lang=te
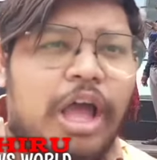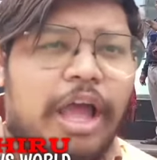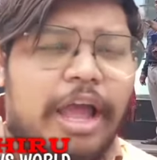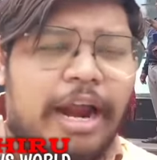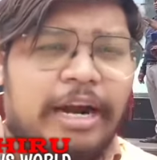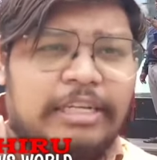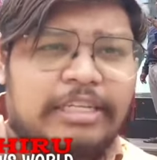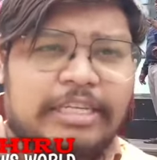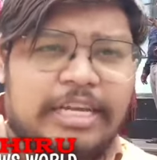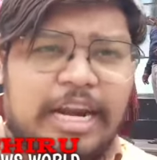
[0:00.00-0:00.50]

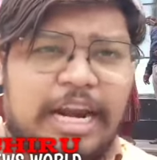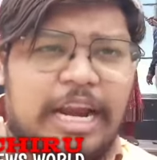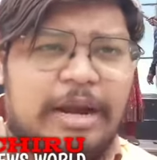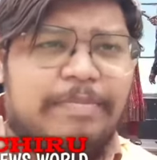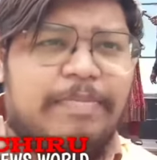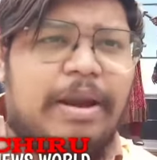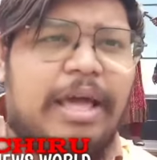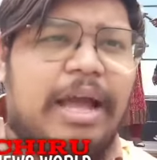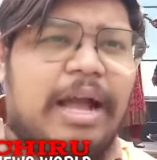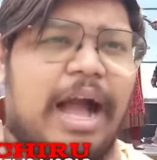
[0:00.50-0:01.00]
అండ్ స్క్రీన్
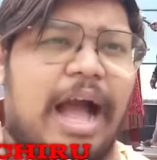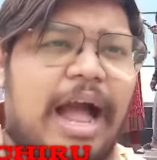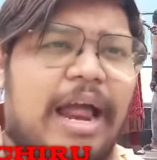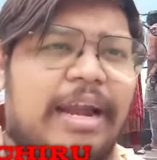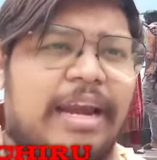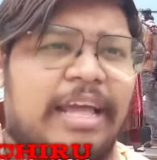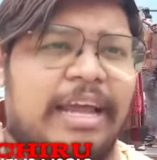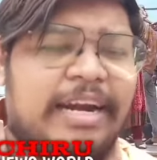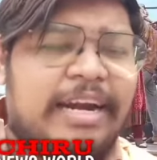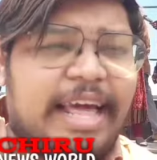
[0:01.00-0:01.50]
ప్లే
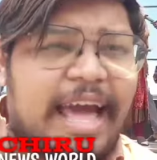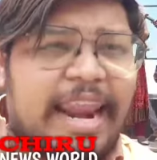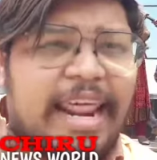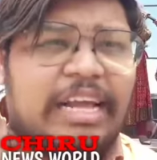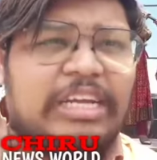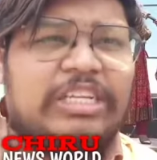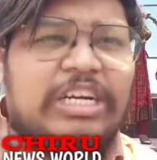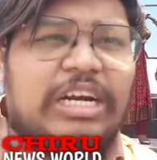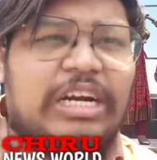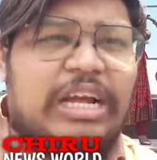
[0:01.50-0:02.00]
కానీ
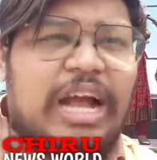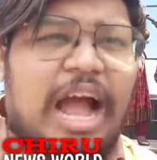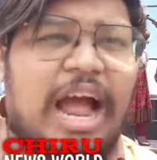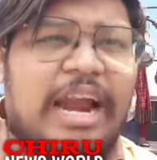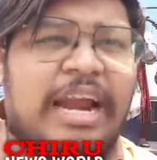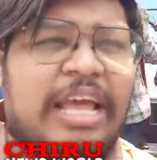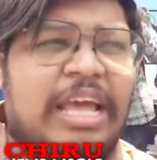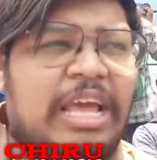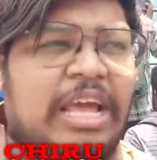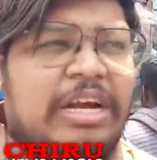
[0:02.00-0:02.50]
డైరెక్షన్
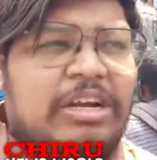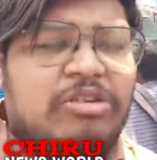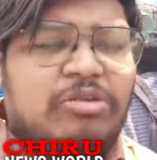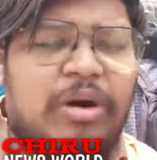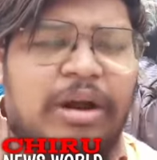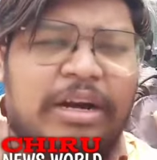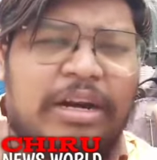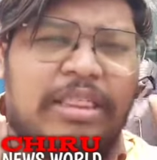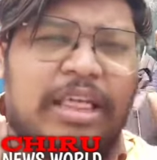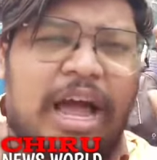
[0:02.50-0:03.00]
కానీ
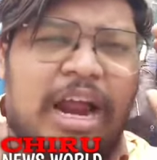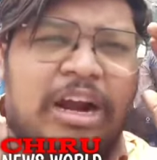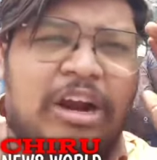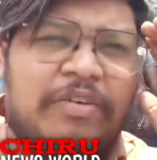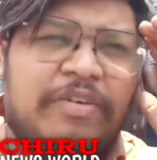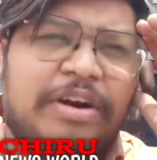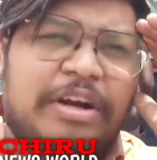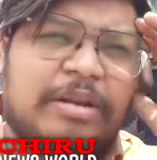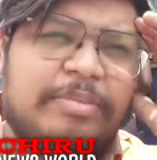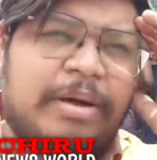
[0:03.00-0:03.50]
ఎటువంటి దాంట్లో
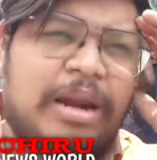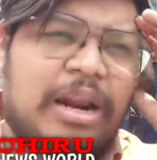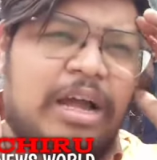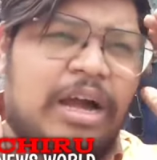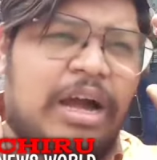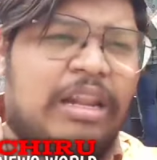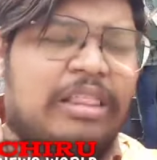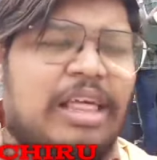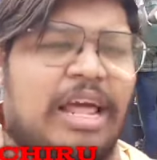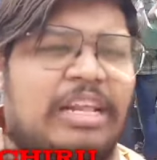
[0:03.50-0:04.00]
వెట్రిమరం
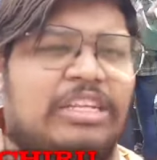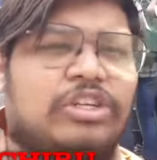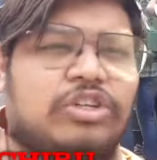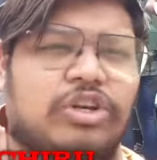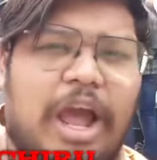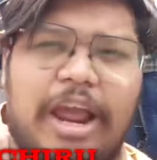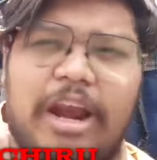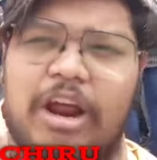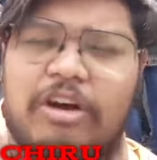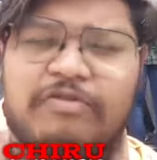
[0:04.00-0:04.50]
గారు తన
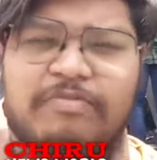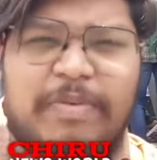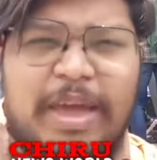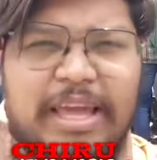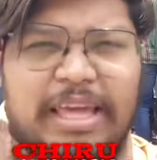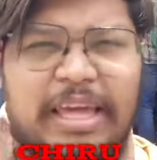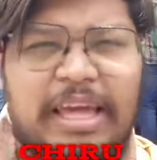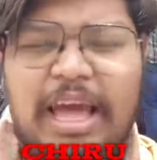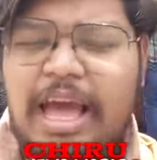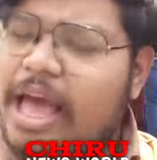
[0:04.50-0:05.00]
స్టైల్ ఆఫ్
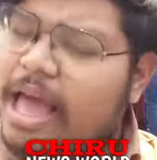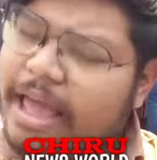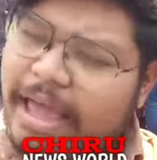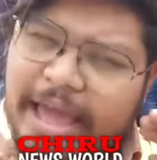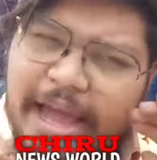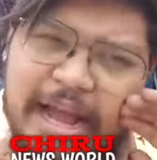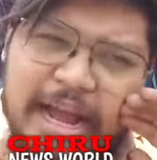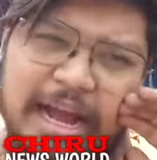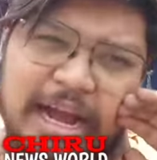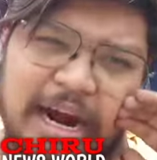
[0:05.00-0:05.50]
మేకింగ్
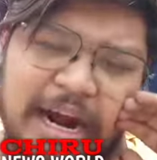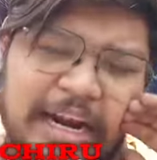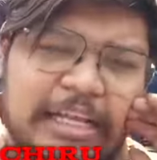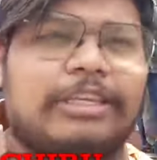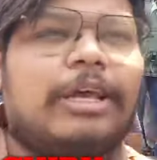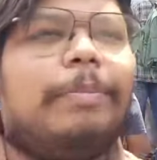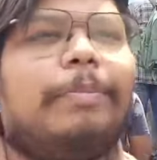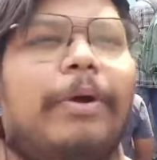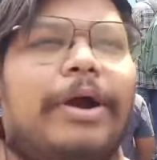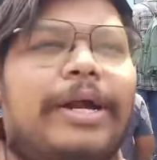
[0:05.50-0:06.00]
ఎక్కడ
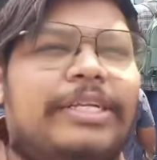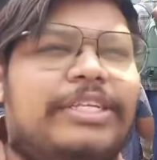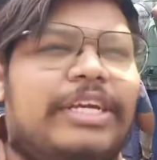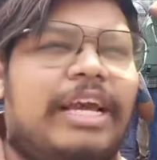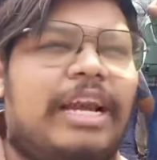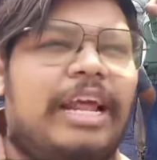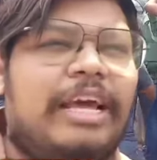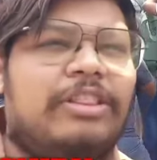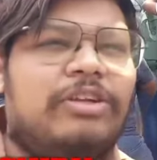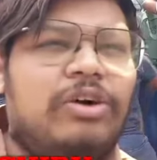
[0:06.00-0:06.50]
డిసప్పాయింట్
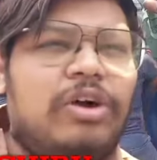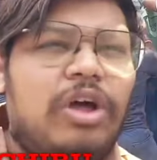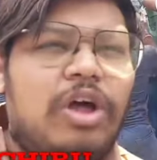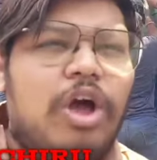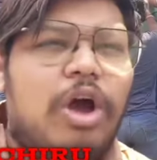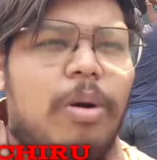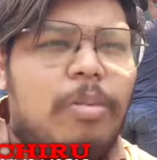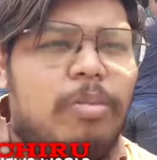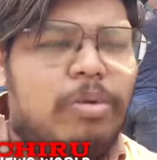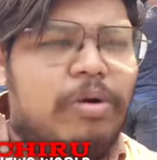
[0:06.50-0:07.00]
చేయలేదు
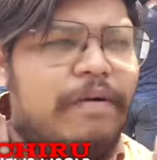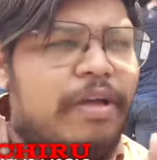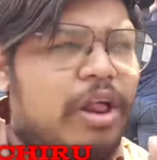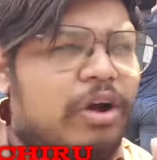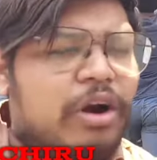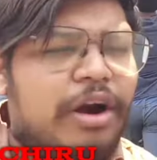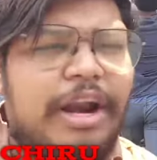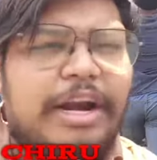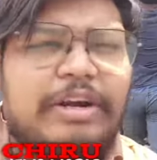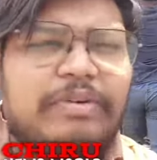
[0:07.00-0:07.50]
మూవీలో
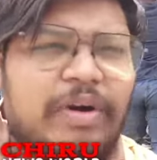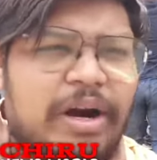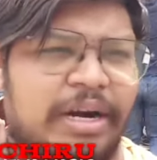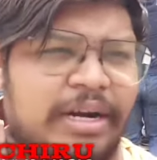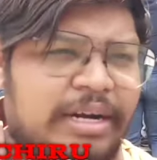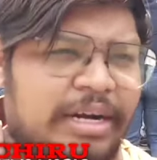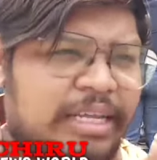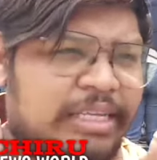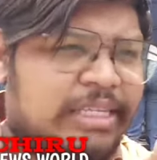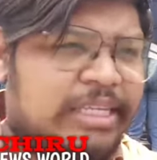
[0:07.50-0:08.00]
కూడా
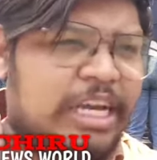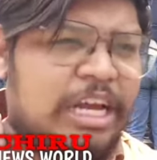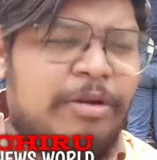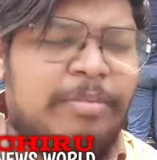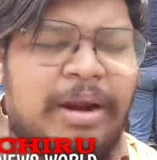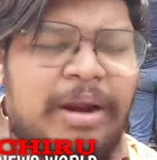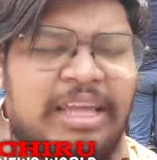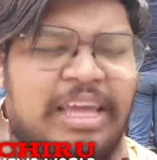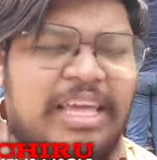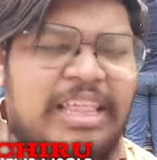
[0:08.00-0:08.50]
ఎటువంటి సీన్
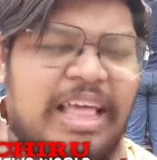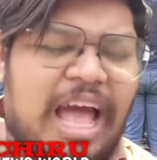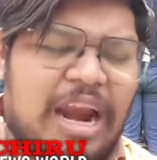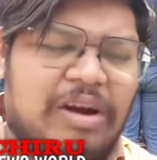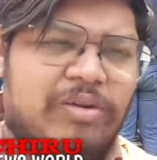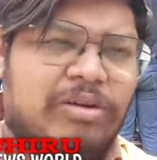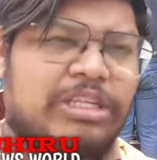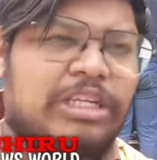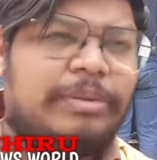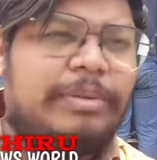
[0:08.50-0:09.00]
మనకి ఇది
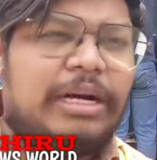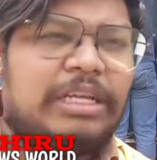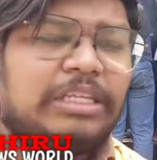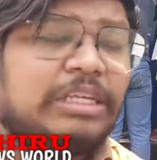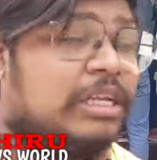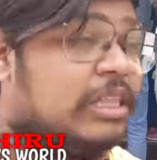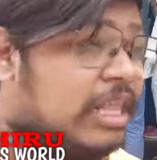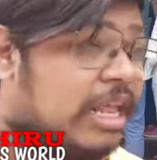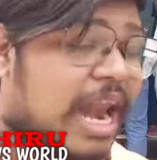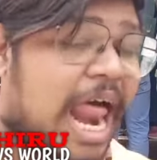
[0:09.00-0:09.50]
అనవసరమైన
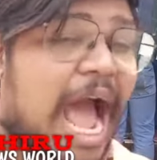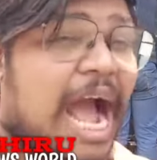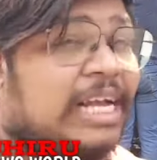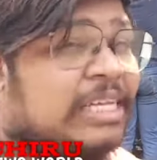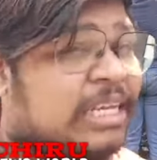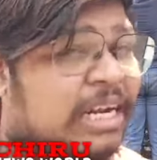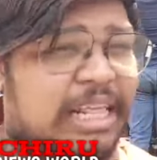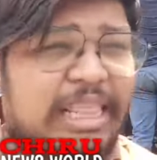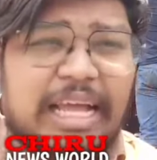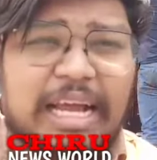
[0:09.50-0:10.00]
సీన్ ఇది
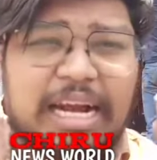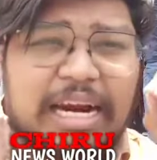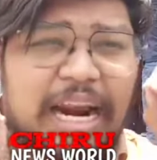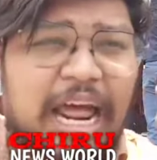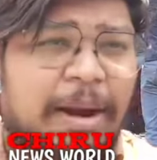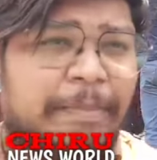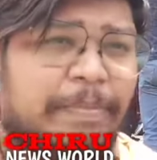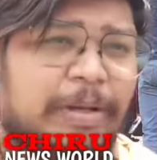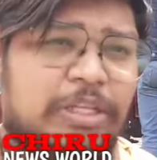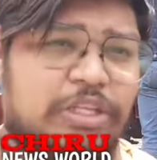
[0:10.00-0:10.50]
ల్యాక్స్ అనేది ఎక్కడ
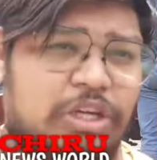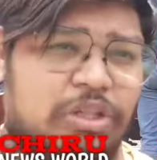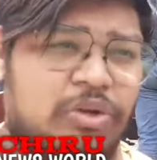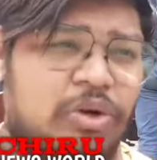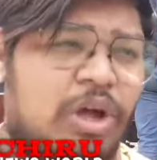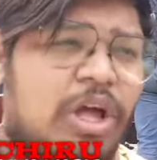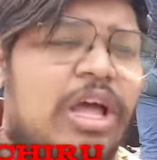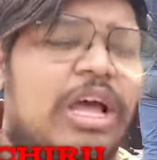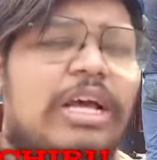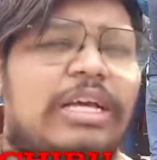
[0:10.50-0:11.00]
అనిపించదు
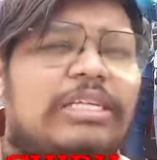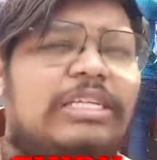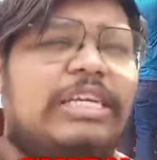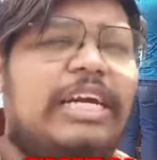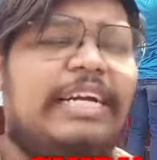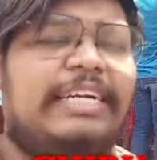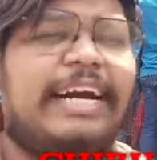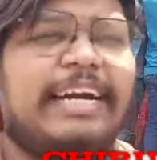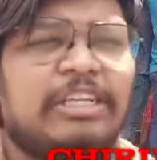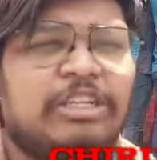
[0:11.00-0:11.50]

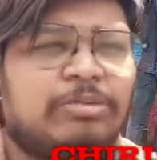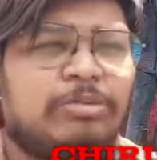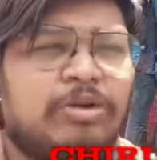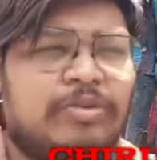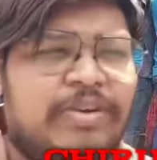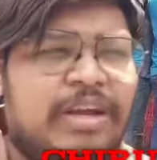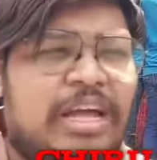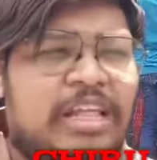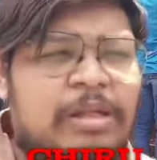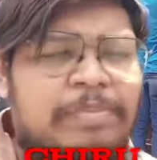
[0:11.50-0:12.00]
సీటెడ్జ్
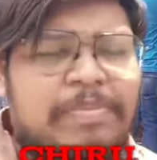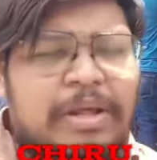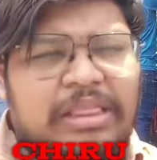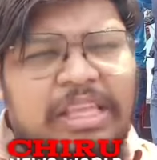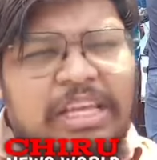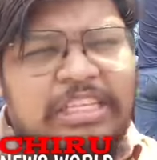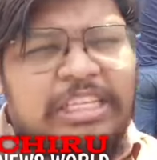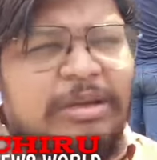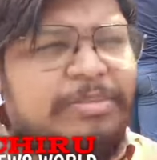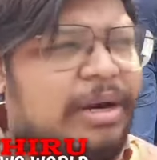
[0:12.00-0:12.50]
మూవీ అది
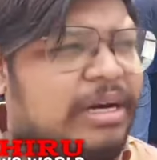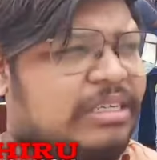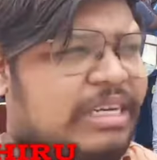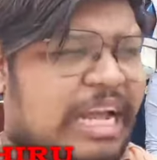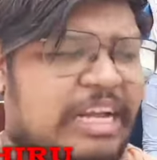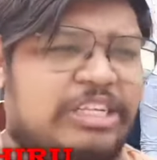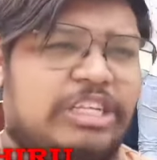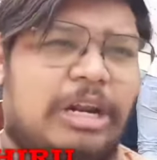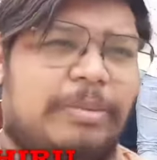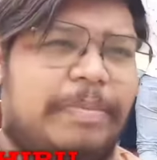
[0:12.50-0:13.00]
ప్రతి సీన్ మనకు
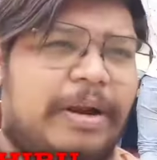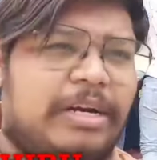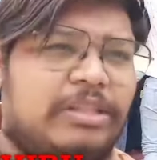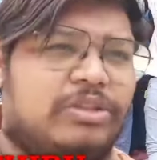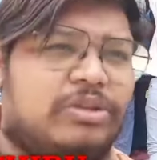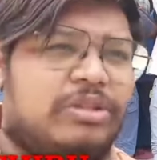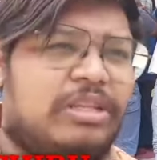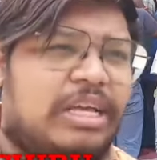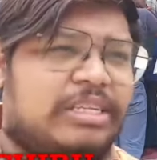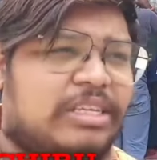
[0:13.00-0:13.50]
టెన్షన్
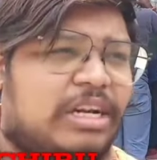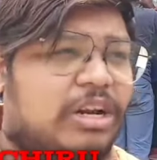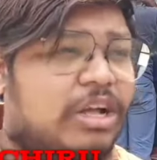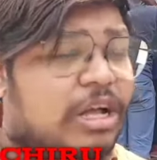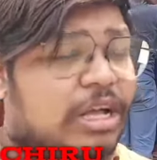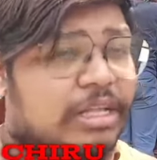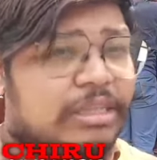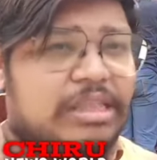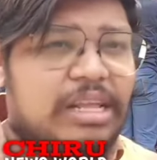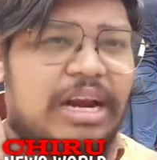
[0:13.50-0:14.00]
పెడుతుంది అసలు
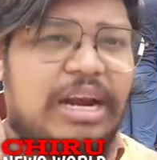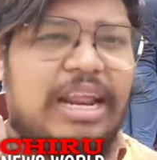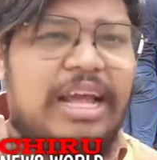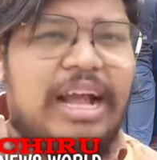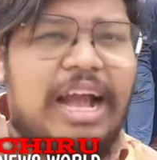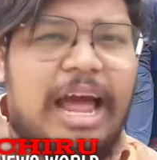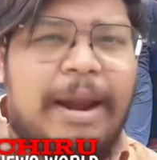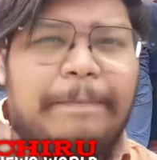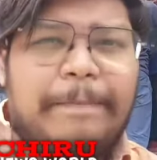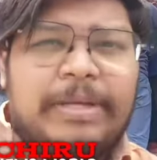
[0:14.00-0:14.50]

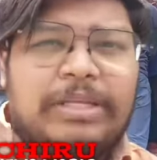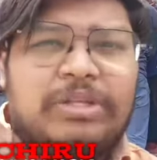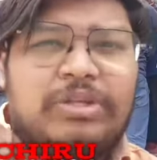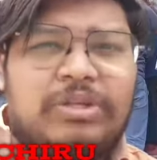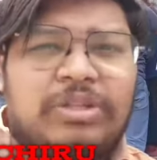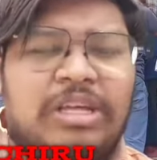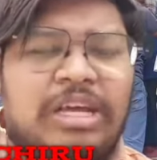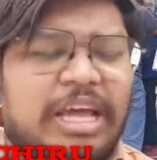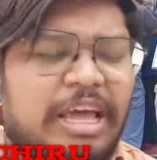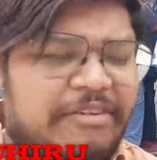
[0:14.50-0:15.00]
థ్రిల్లింగ్గా
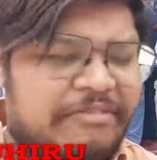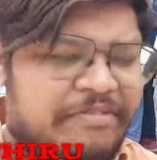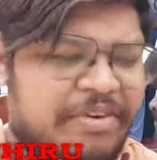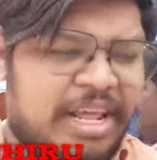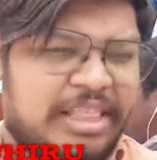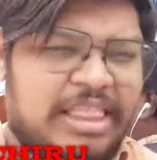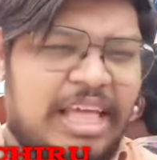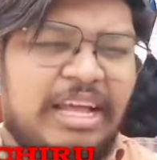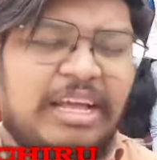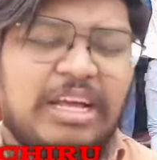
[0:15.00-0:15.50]
అనిపిస్తుంది
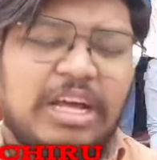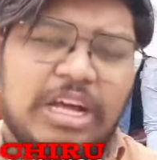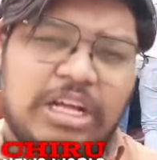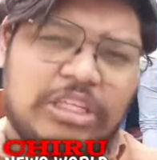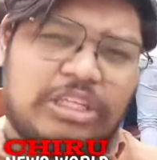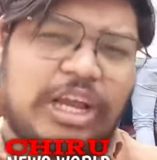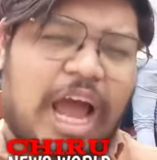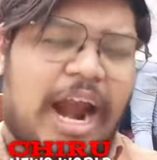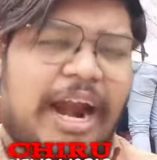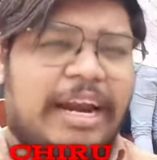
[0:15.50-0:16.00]
ఎవ్రీథింగ్
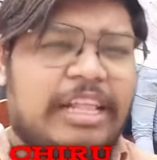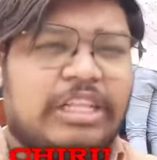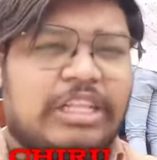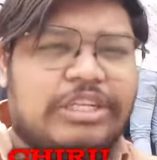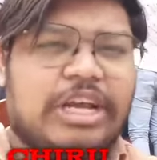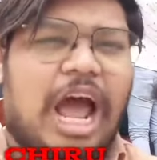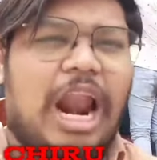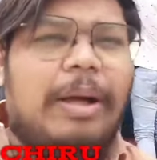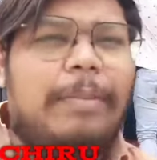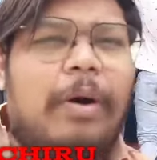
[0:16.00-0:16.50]
చాలా కూడా
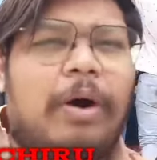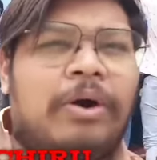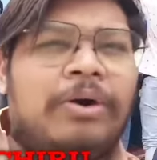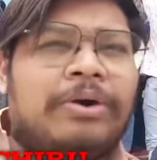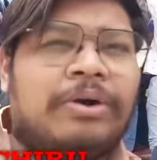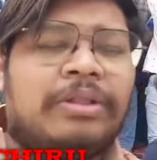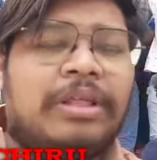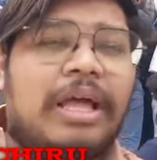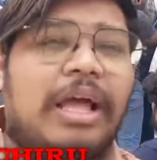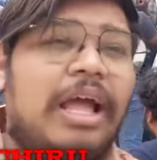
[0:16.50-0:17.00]
చాలా
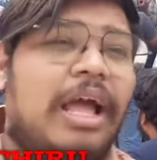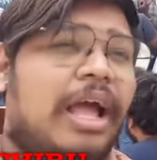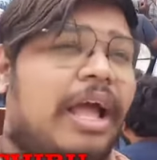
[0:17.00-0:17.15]
బాగుంటుంది